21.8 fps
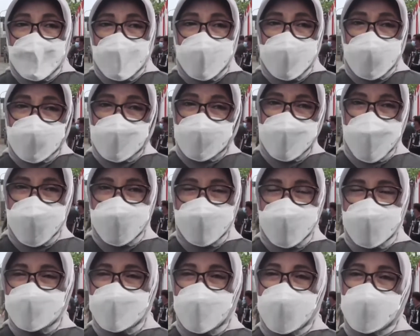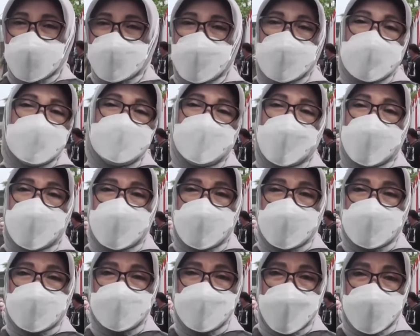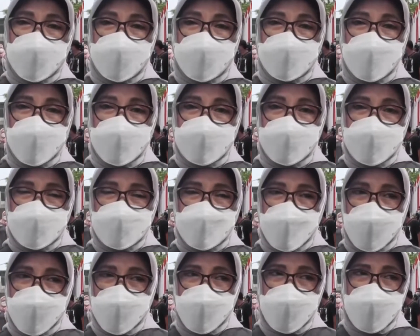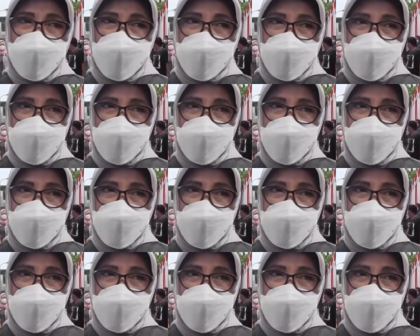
eh, kenaikannya hanya 5 kemarin. Jadi tanggal